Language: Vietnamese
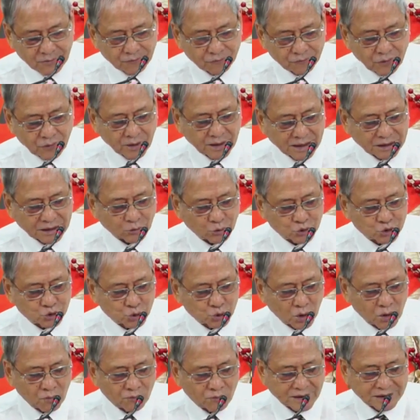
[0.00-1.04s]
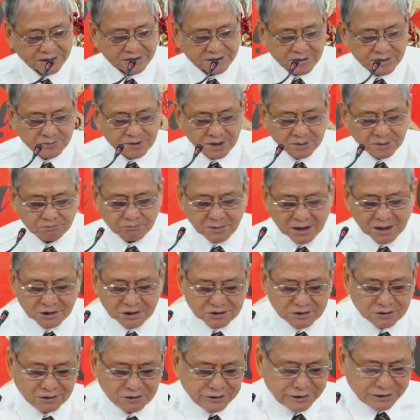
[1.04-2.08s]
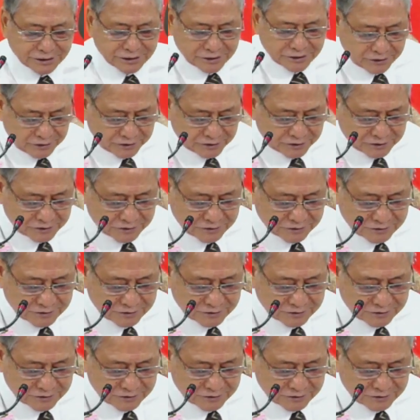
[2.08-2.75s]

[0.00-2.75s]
Phước hạnh của Chúa không phải chấm dứt bằng sự nghỉ ngơi,